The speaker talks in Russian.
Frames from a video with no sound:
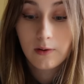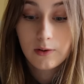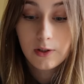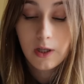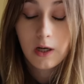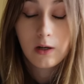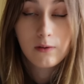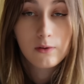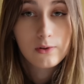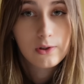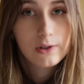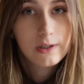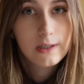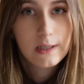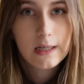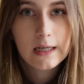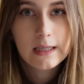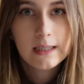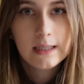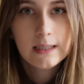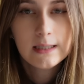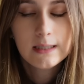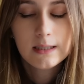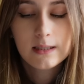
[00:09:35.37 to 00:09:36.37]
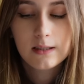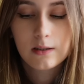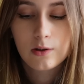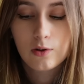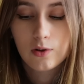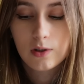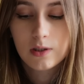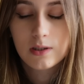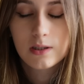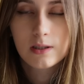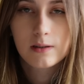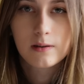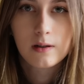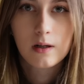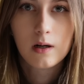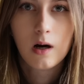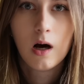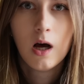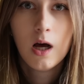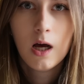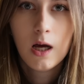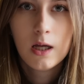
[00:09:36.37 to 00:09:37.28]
вот так вот хранится, то есть э,